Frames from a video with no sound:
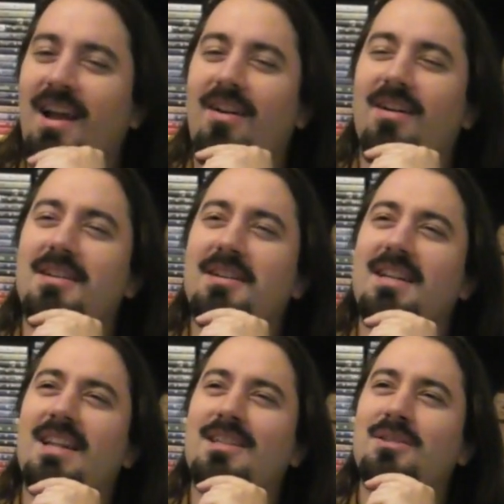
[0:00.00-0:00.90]
Alors,
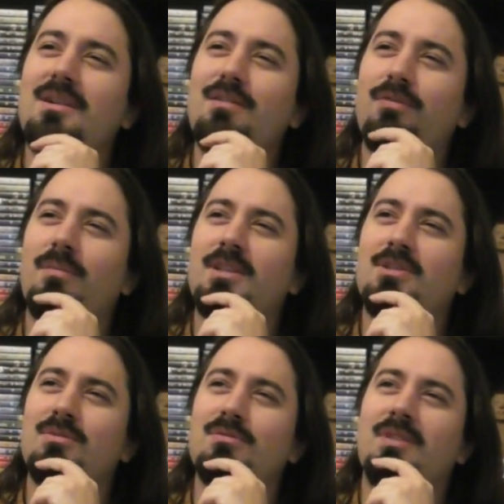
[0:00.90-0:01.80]
la seule
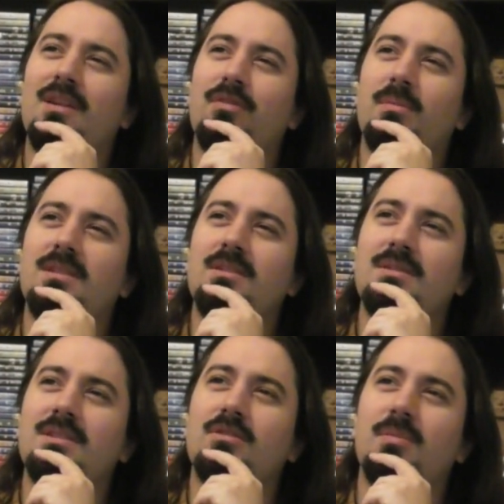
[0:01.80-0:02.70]
information, nouvelle information,
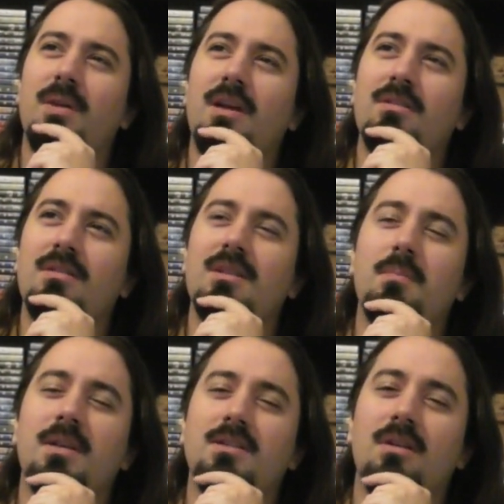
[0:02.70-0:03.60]
c'est que Péridote n'est
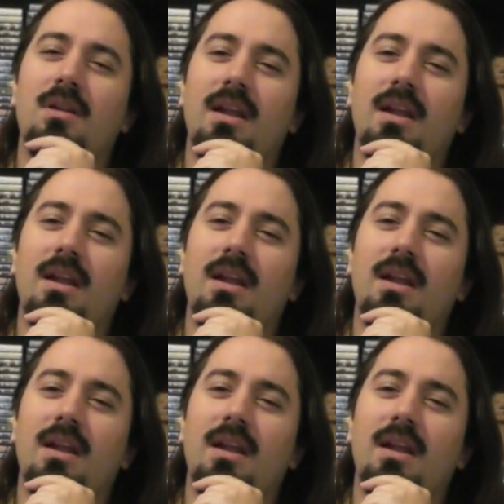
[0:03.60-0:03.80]
pas seule.